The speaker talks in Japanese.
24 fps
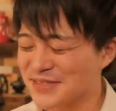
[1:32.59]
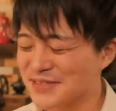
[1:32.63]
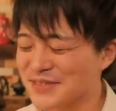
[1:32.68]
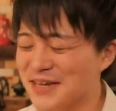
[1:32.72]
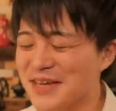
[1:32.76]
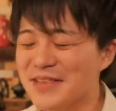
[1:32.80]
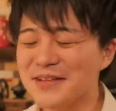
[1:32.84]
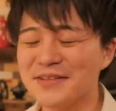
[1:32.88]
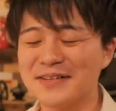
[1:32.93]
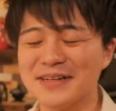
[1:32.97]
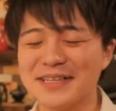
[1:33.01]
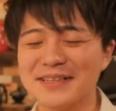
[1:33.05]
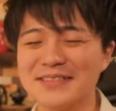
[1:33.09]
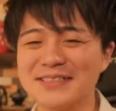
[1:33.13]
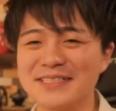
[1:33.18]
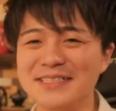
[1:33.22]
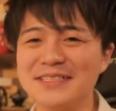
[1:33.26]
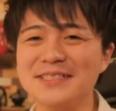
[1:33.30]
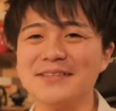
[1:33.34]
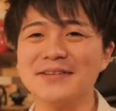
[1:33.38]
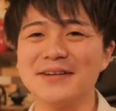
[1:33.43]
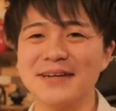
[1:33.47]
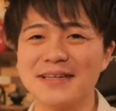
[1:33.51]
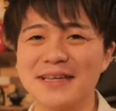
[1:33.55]
次のあの
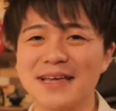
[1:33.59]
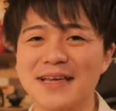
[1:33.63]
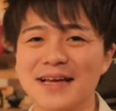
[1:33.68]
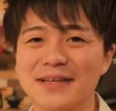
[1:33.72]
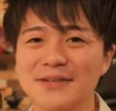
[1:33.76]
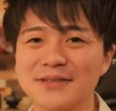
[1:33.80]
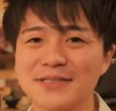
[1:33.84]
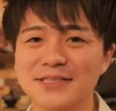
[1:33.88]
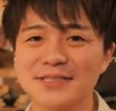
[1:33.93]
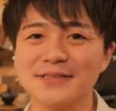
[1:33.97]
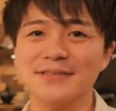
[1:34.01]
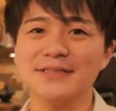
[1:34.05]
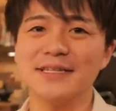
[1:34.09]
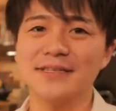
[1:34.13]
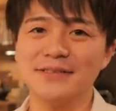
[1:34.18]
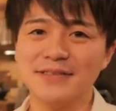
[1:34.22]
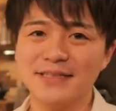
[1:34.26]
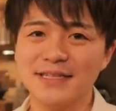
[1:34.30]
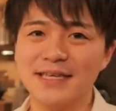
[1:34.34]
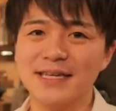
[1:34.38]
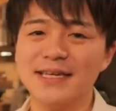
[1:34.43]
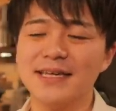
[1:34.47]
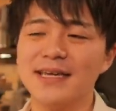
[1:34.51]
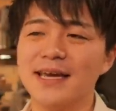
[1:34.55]
新居がね、あの
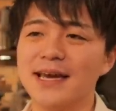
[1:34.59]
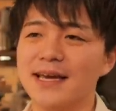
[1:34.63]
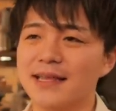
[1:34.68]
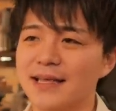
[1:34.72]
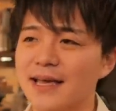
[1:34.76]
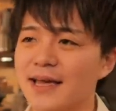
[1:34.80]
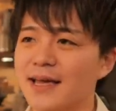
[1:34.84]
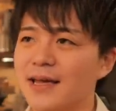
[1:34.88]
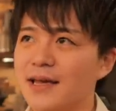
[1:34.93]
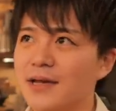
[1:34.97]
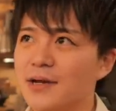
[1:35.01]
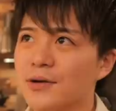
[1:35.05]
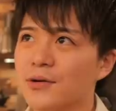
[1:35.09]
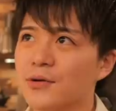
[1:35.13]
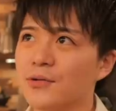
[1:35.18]
2LDK で、